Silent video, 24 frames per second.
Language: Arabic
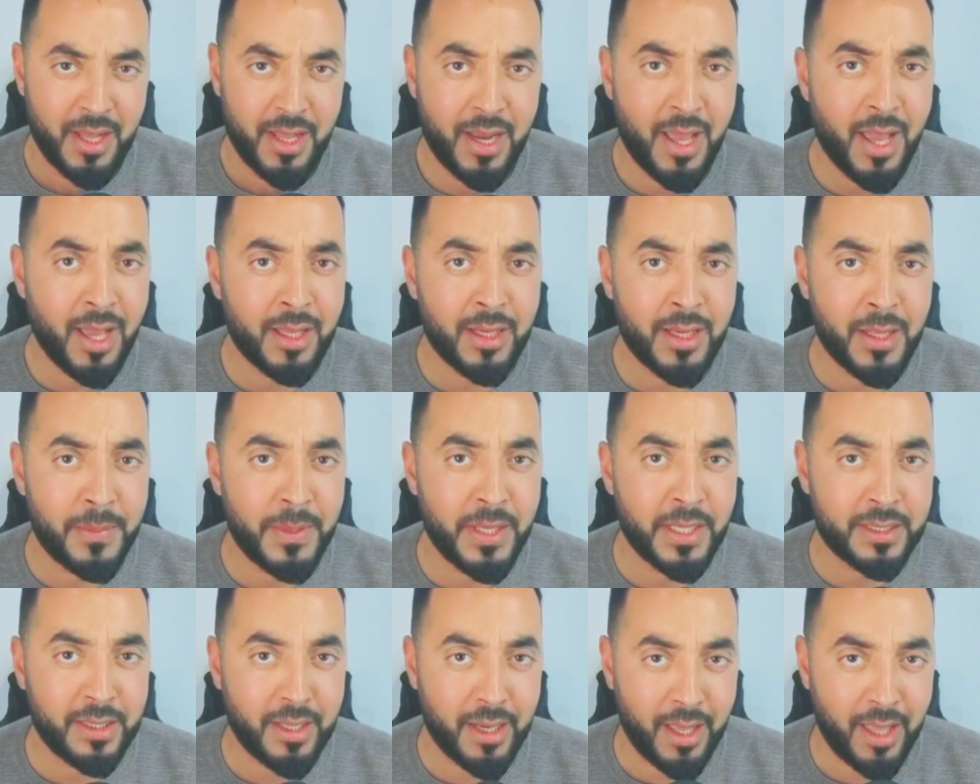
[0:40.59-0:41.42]

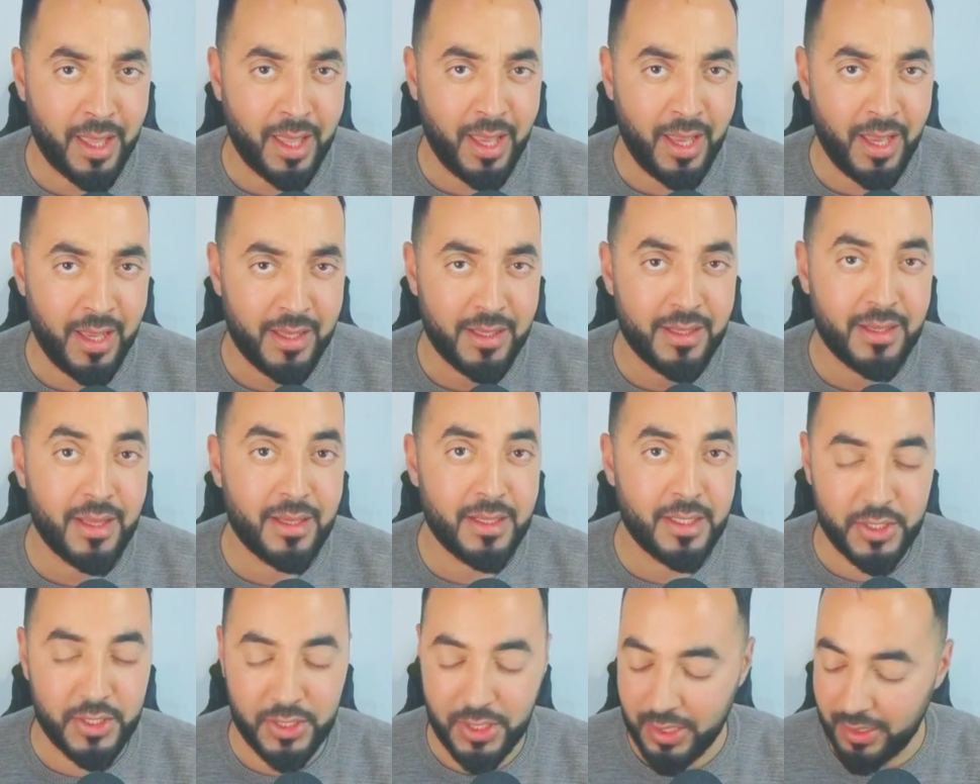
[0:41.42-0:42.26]
الأغلبية تلقح لا
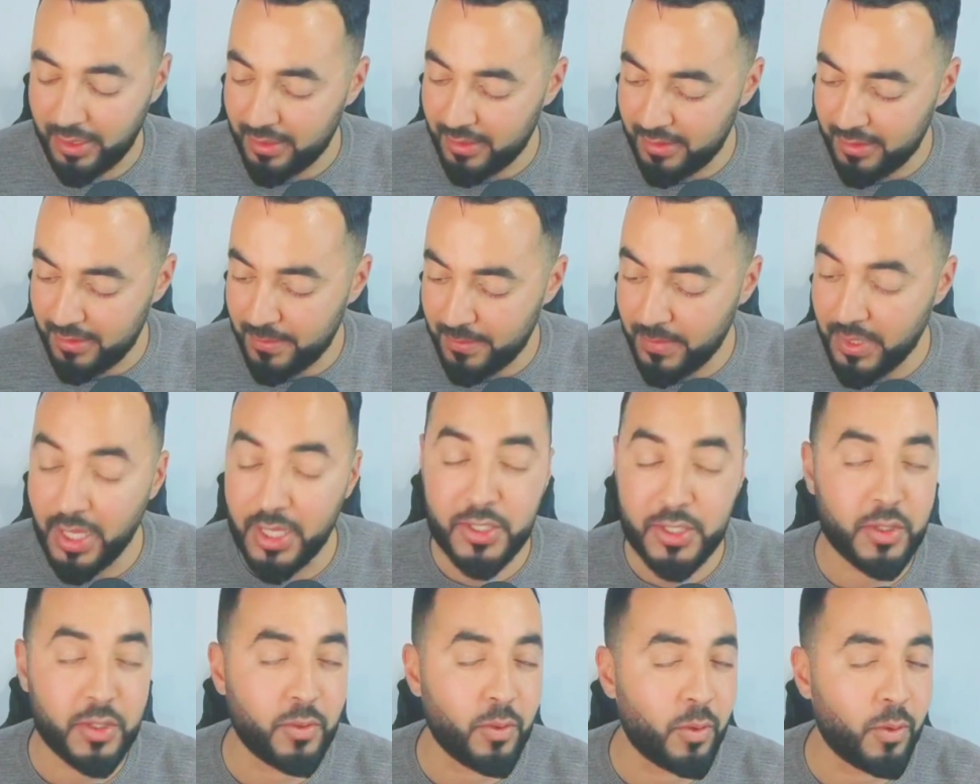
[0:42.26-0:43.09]
لشيء من
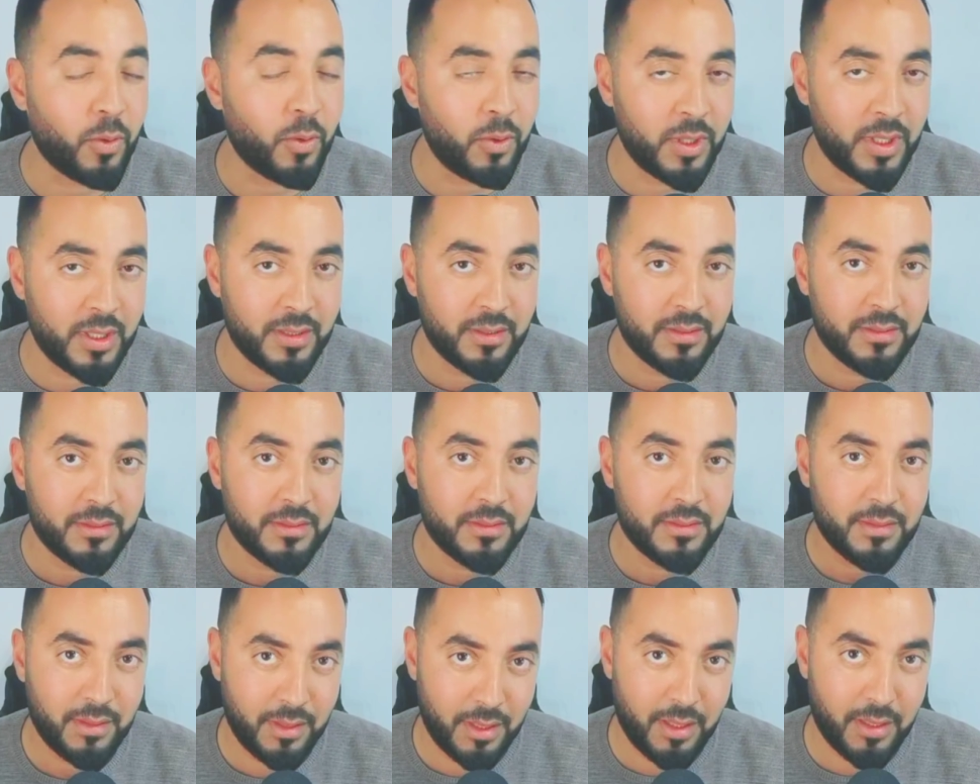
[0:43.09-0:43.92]
أجل الدخول
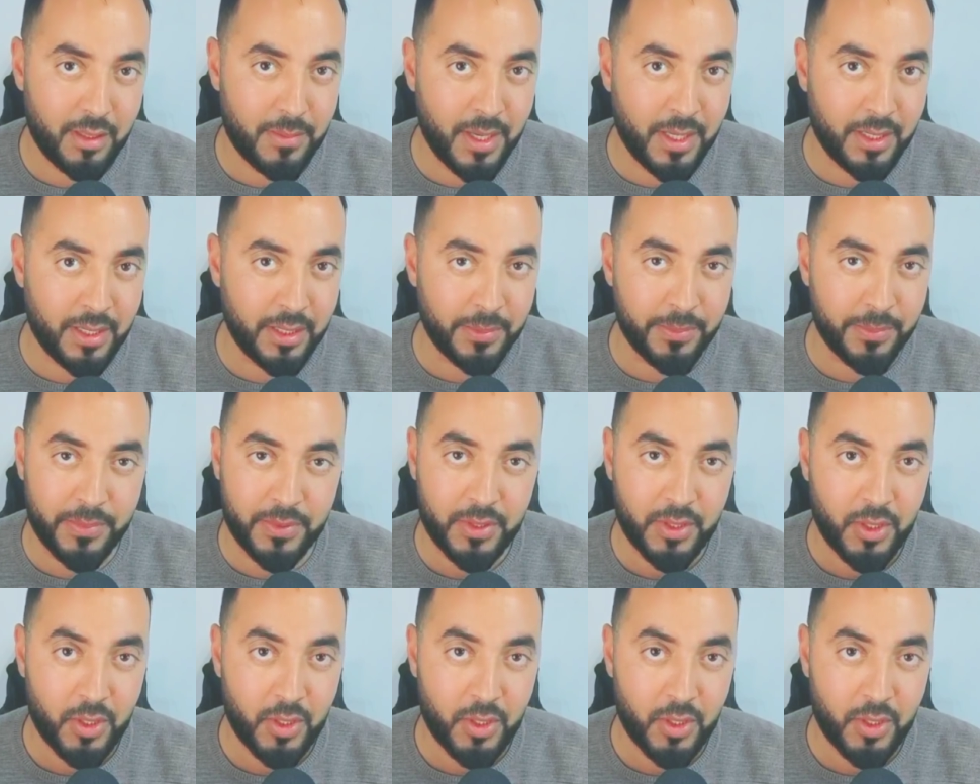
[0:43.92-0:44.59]
إلى المغرب